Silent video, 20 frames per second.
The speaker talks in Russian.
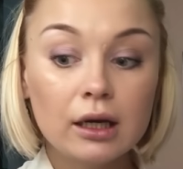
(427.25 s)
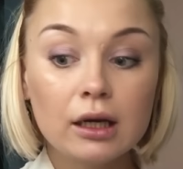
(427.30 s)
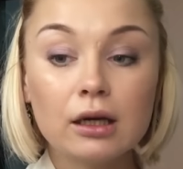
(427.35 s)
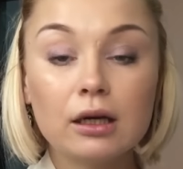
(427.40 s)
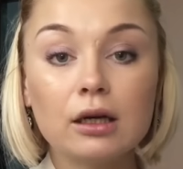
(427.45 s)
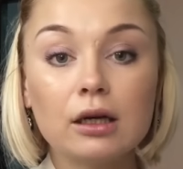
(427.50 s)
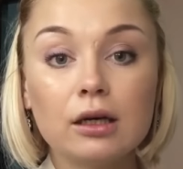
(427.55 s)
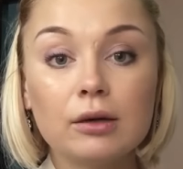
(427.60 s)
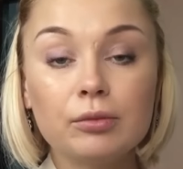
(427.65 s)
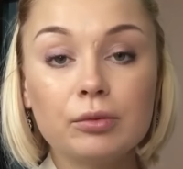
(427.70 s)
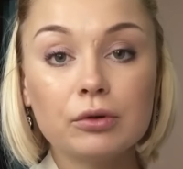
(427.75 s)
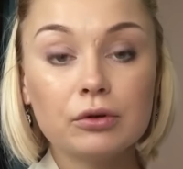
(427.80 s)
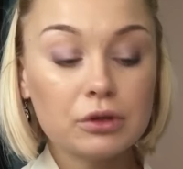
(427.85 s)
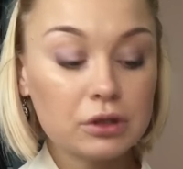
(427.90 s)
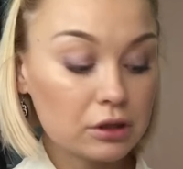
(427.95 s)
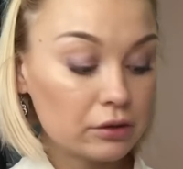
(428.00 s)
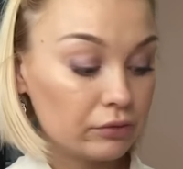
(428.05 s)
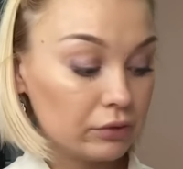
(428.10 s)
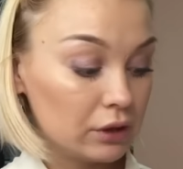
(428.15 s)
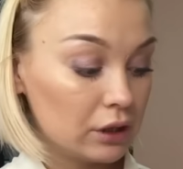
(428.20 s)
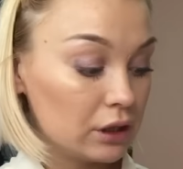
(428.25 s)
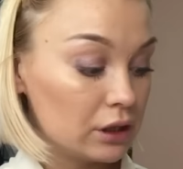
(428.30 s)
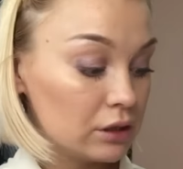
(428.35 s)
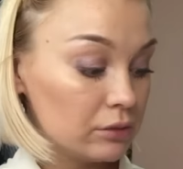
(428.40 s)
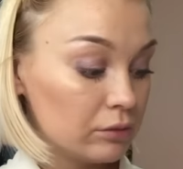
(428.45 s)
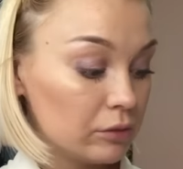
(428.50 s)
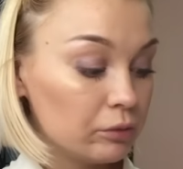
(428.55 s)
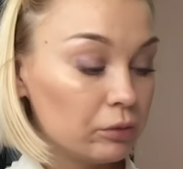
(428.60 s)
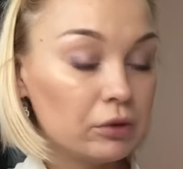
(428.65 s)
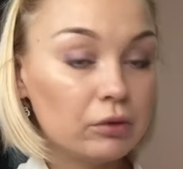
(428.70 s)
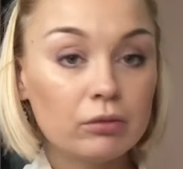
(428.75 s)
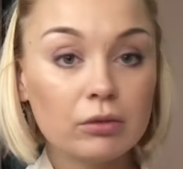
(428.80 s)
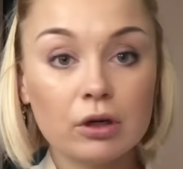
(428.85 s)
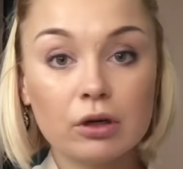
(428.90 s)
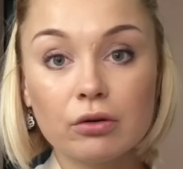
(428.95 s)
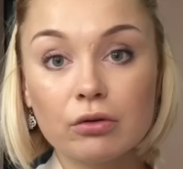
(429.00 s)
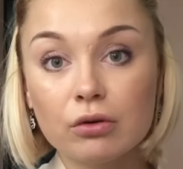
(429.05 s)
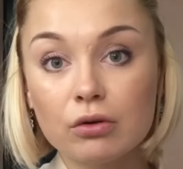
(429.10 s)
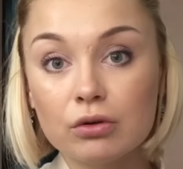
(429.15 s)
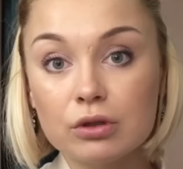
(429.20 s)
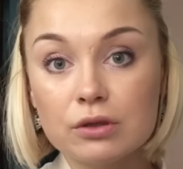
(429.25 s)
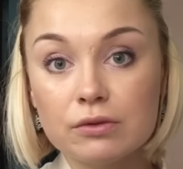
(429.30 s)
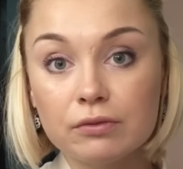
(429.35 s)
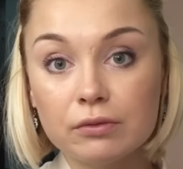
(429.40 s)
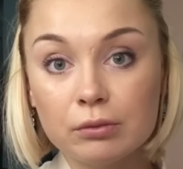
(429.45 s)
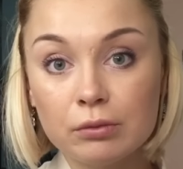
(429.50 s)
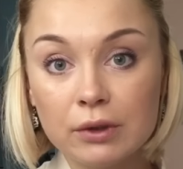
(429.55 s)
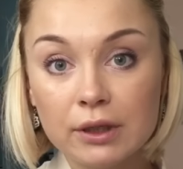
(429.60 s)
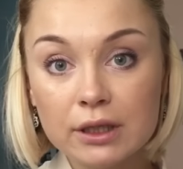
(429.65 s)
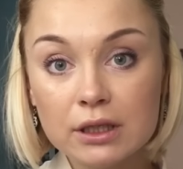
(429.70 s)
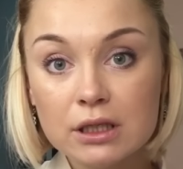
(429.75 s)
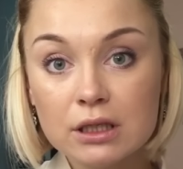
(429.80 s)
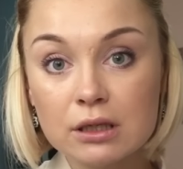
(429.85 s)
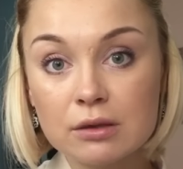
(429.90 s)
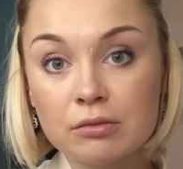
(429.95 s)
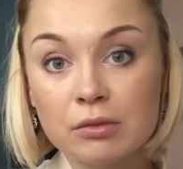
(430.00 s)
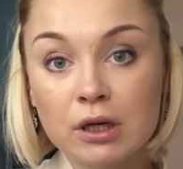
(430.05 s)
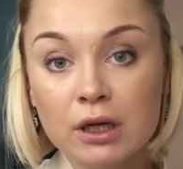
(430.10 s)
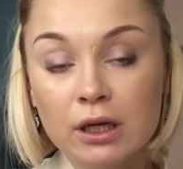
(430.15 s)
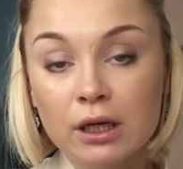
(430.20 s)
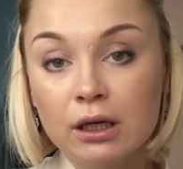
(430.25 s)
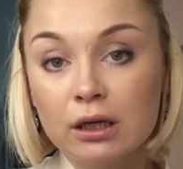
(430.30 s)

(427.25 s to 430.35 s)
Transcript: э, просто вот этим, например, розовым блеском,